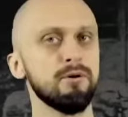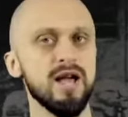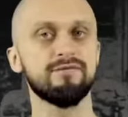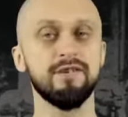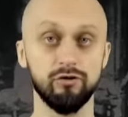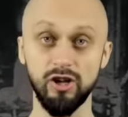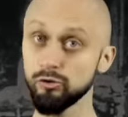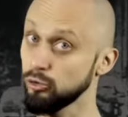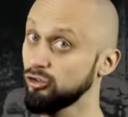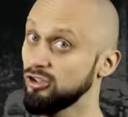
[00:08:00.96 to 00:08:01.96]
Bo jak we
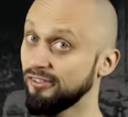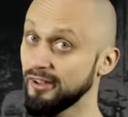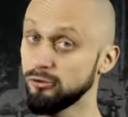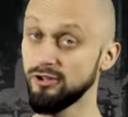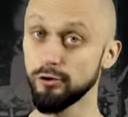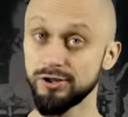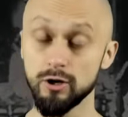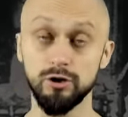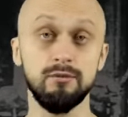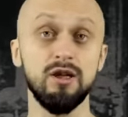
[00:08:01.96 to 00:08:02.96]
wrześniu 1939
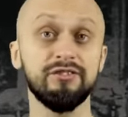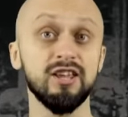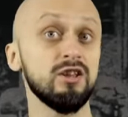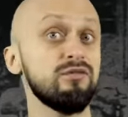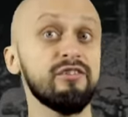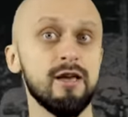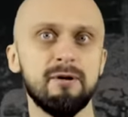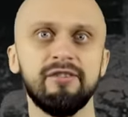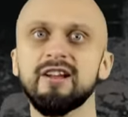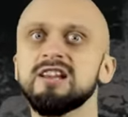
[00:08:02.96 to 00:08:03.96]
niemieckie dywizje
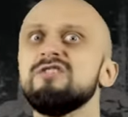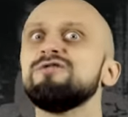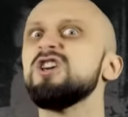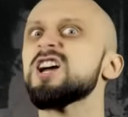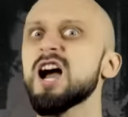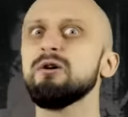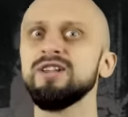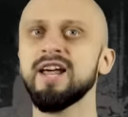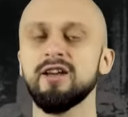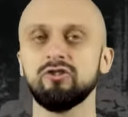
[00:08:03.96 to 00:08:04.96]
pancerne wjechały
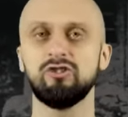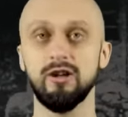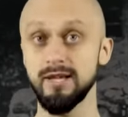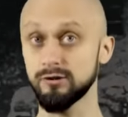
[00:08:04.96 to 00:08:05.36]
na nasze ziemię,